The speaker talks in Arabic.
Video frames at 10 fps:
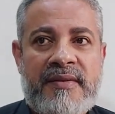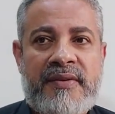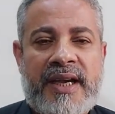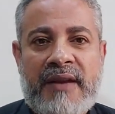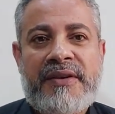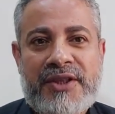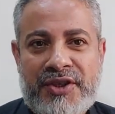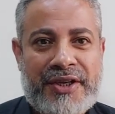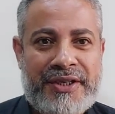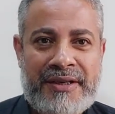فخلفيتي
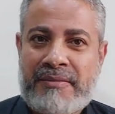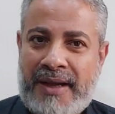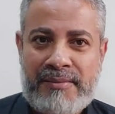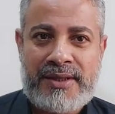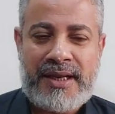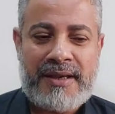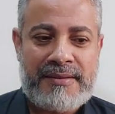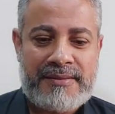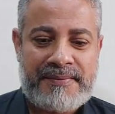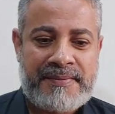شرعية الحمد لله
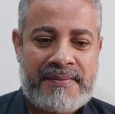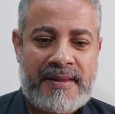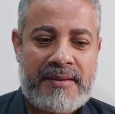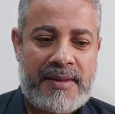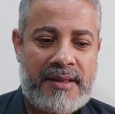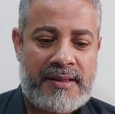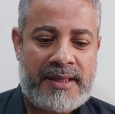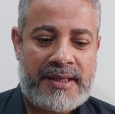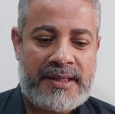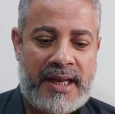آه،
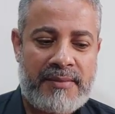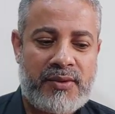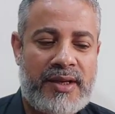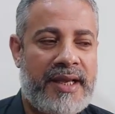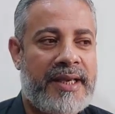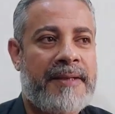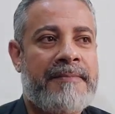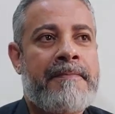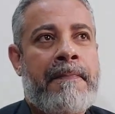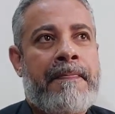يعني الحمد لله يعني
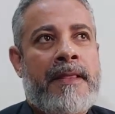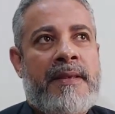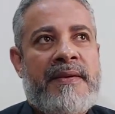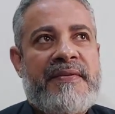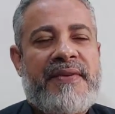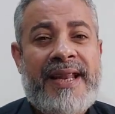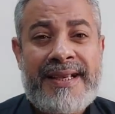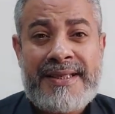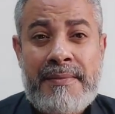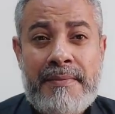
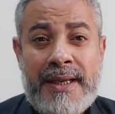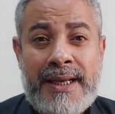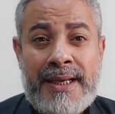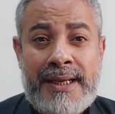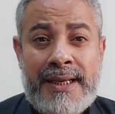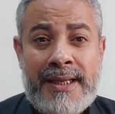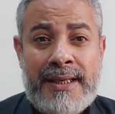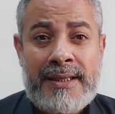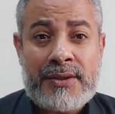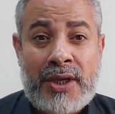فلازم
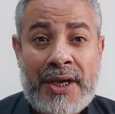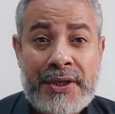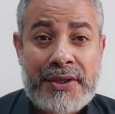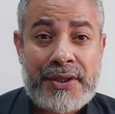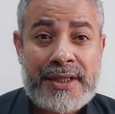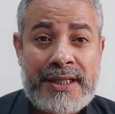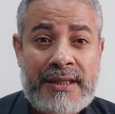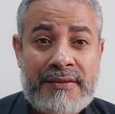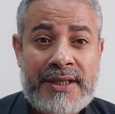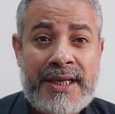اللي يتعرض
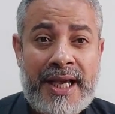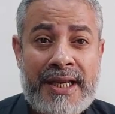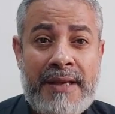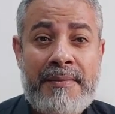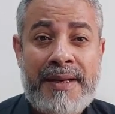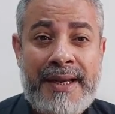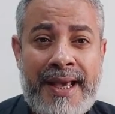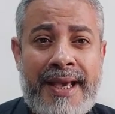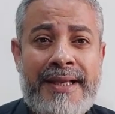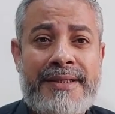لتفسير الأحلام
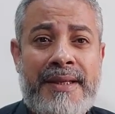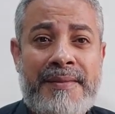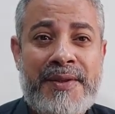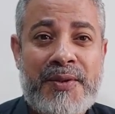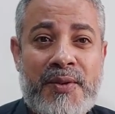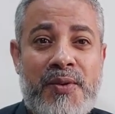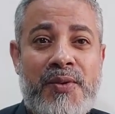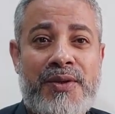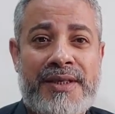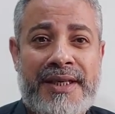لازم
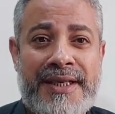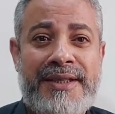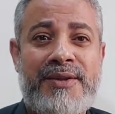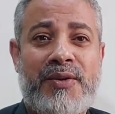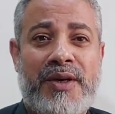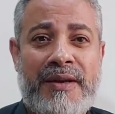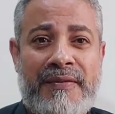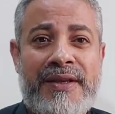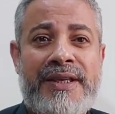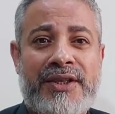يكون عنده
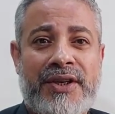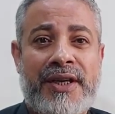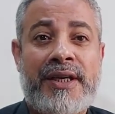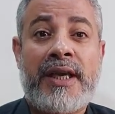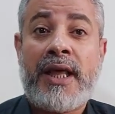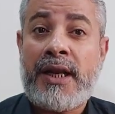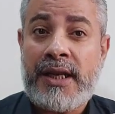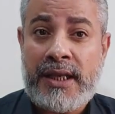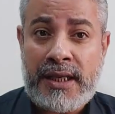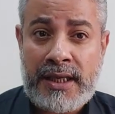خلفية شرعية
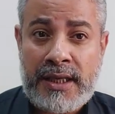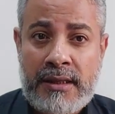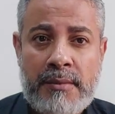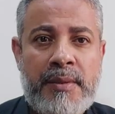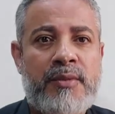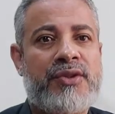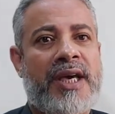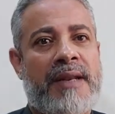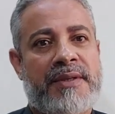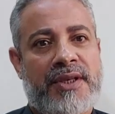ليه؟
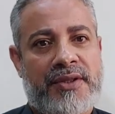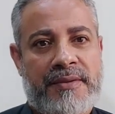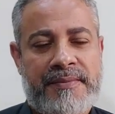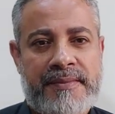بمنتهى البساطة